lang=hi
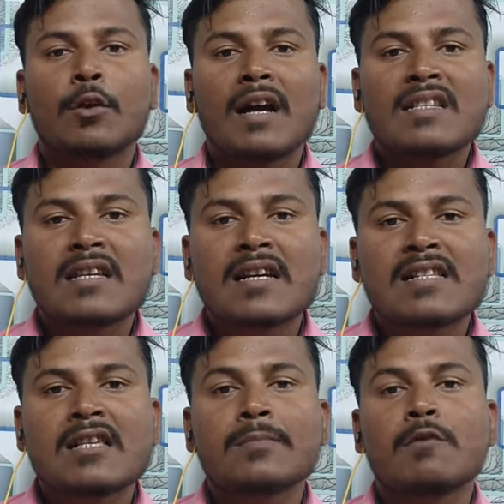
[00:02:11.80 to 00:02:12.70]
तो ऐसे
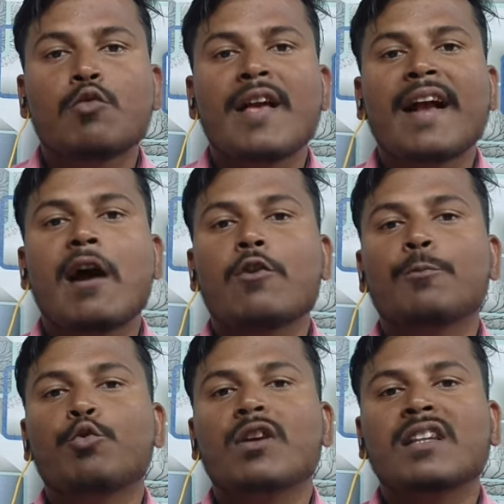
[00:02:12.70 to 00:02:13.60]
केसेस में वो अकाउंट
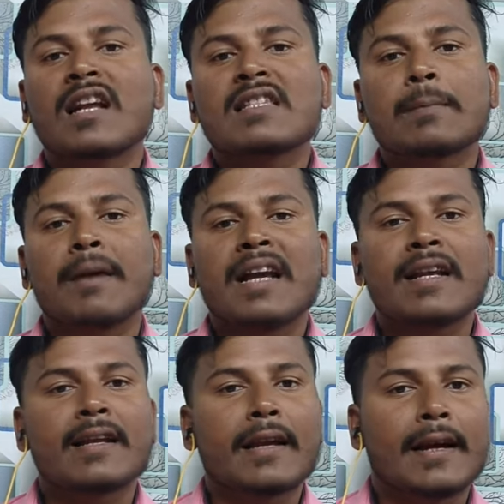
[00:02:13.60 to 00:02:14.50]
पूरी तरह से
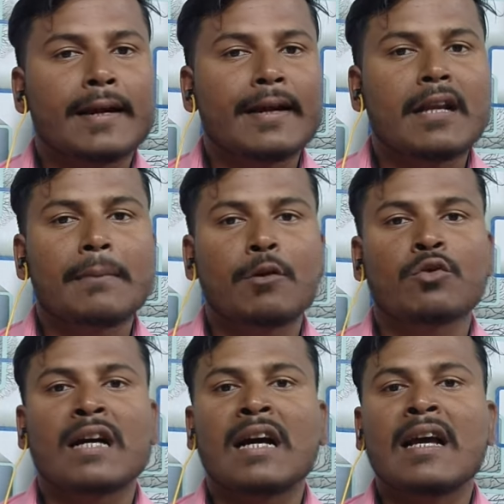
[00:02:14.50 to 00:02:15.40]
माइनर के कैटेगरी में
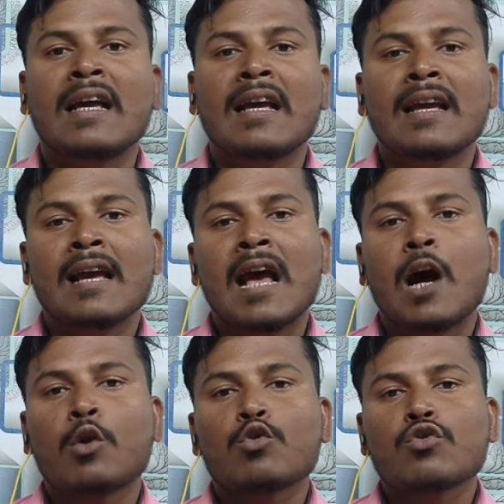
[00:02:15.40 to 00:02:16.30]
होता है
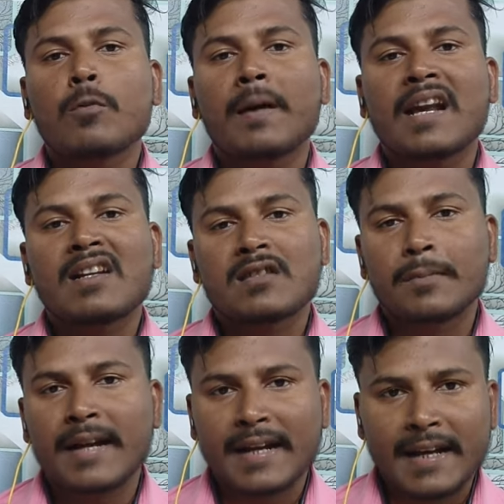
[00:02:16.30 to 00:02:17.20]
और उसको पेरेंट्स
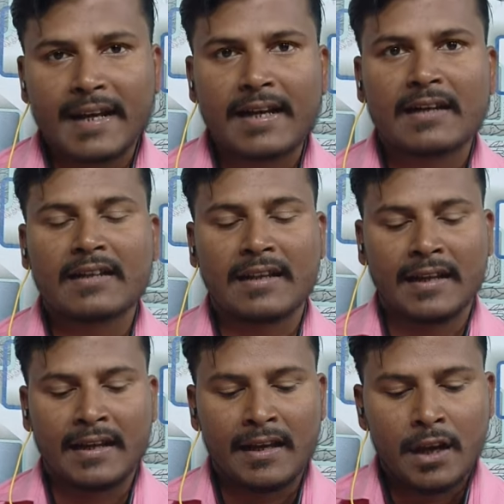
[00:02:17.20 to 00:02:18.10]
मेंटेन करते
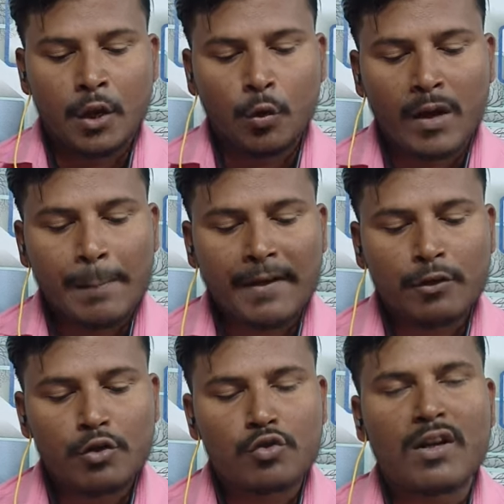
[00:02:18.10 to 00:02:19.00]
हैं वहीं पर
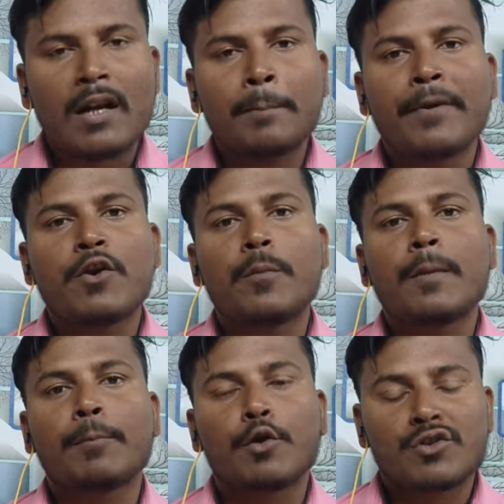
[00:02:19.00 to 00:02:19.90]
दोस्तों अगर हम
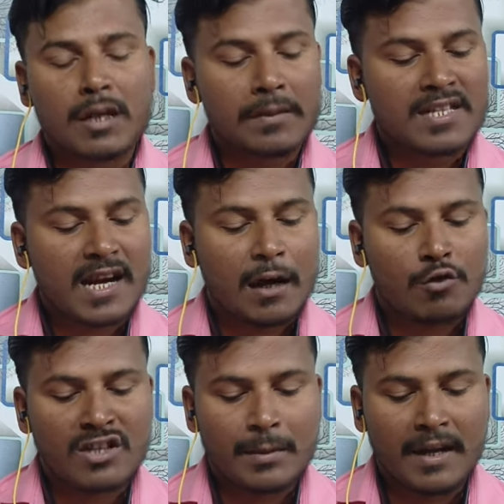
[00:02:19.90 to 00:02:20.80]
बीओबी ब्रो सेविंग्स
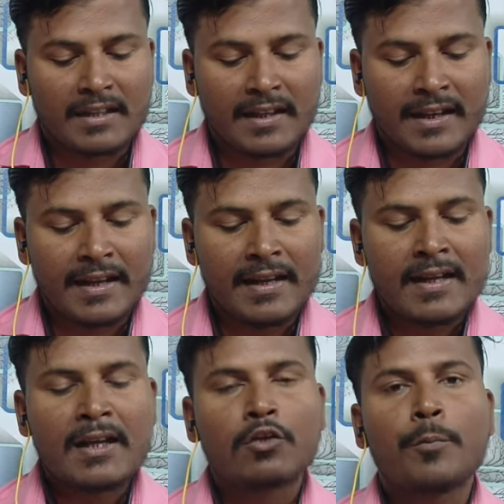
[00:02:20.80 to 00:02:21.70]
अकाउंट्स की बात करें
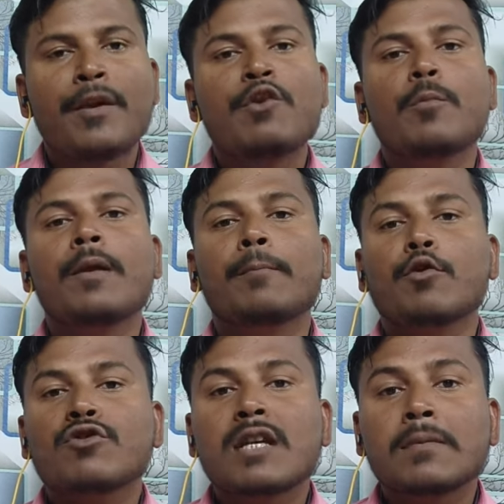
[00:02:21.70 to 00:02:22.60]
तो बीओबी
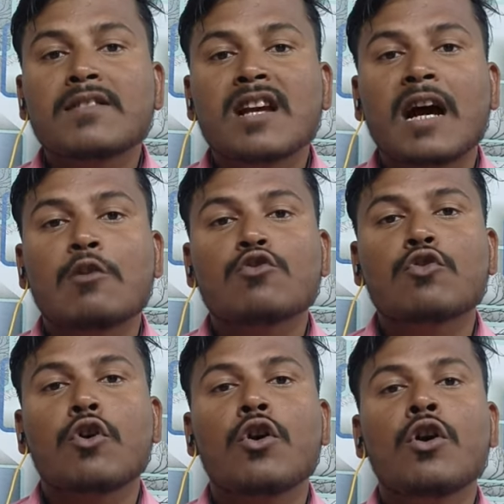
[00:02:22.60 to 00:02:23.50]
ब्रो सेविंग्स अकाउंट्स
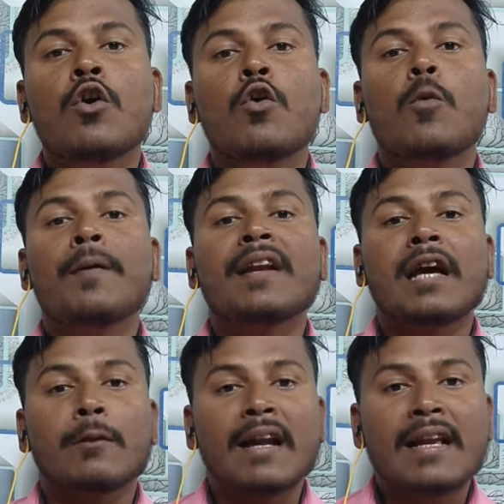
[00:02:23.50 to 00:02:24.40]
को ओपन
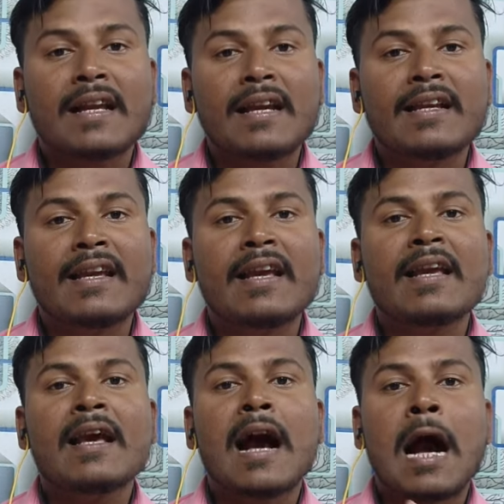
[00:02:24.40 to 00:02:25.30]
करवाने के लिए
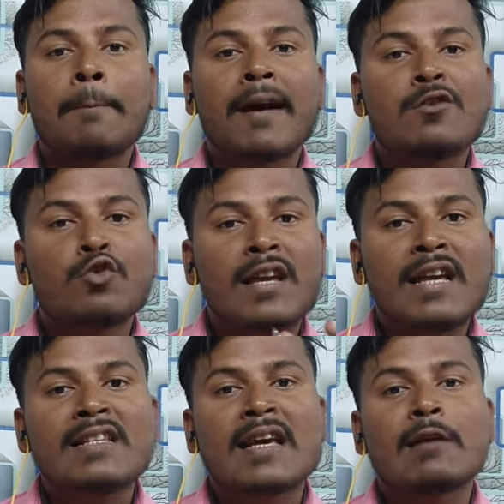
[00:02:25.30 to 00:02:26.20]
आपका जो
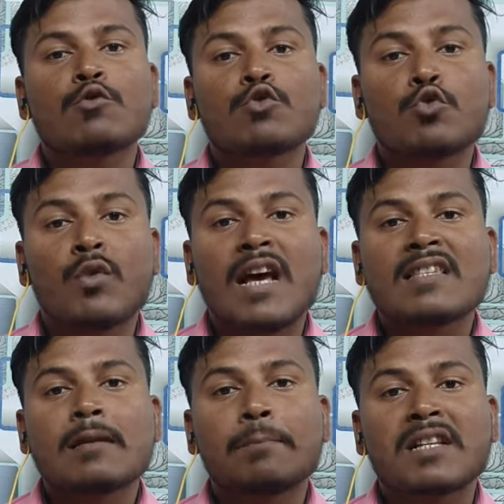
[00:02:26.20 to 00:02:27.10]
एज है वो 16
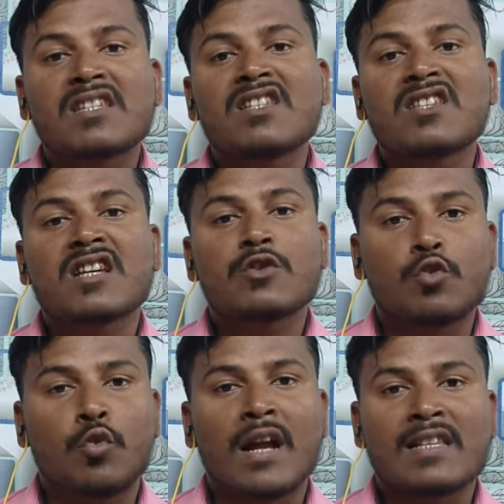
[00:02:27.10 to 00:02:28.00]
से 25
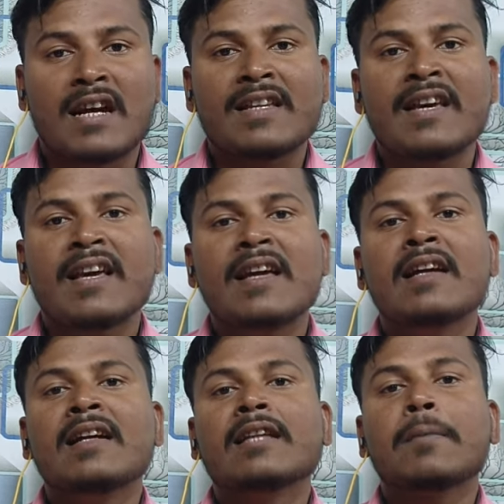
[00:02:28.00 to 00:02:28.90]
इयर्स होना चाहिए
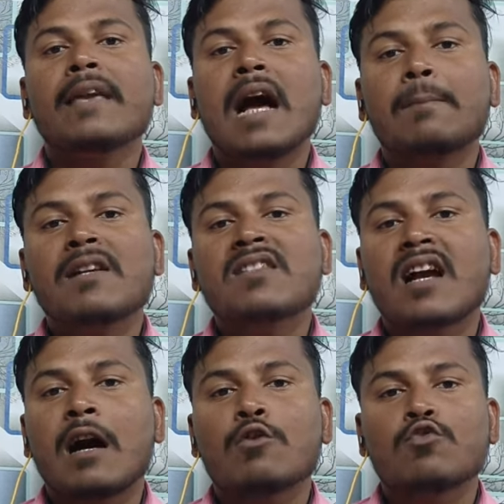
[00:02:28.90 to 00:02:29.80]
तभी आप इस
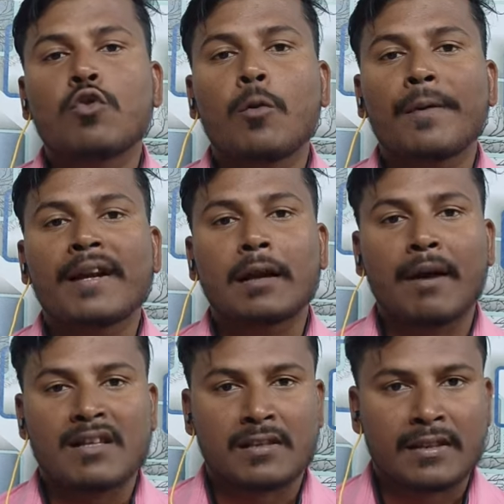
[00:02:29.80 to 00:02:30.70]
अकाउंट्स को ओपन
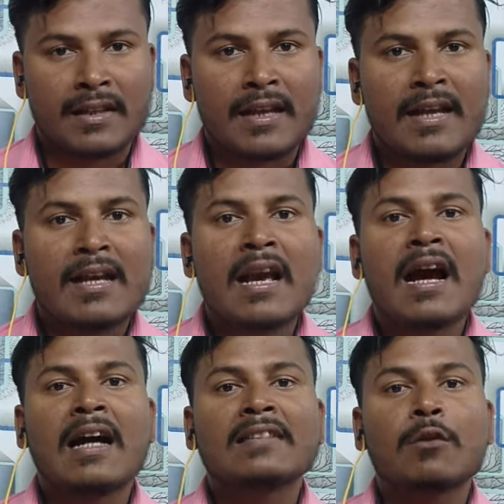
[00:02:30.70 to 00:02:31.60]
करवा सकते हैं
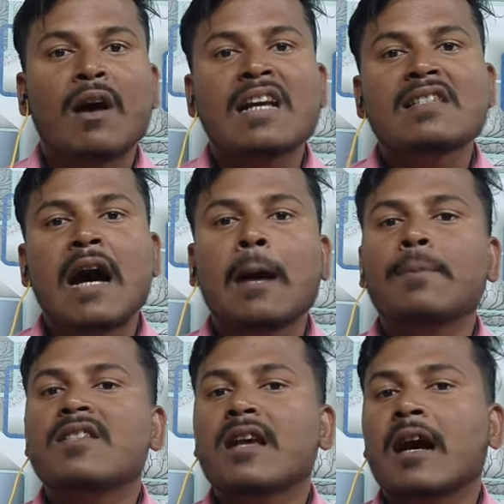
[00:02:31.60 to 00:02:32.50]
अदरवाइज
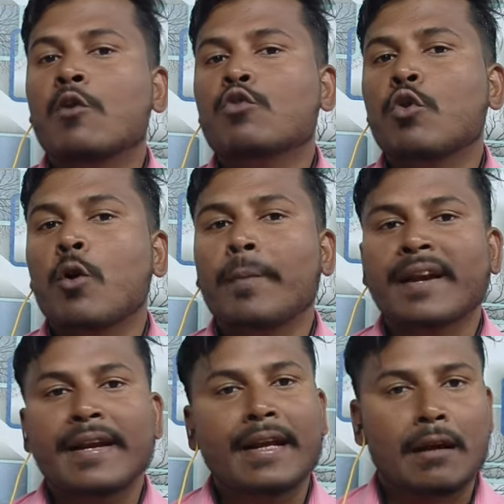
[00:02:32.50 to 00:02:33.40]
आप इस अकाउंट को
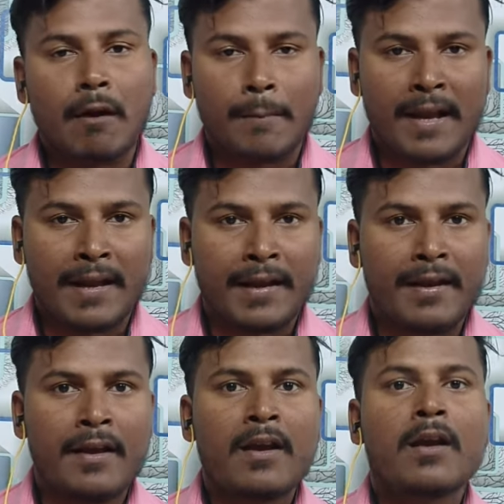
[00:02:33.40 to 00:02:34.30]
ओपन नहीं करवा
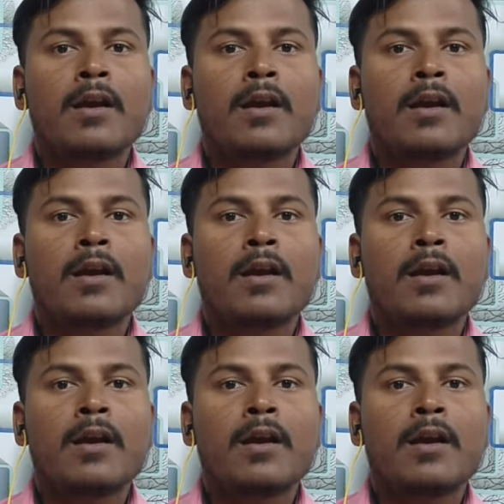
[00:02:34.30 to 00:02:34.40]
पाएंगे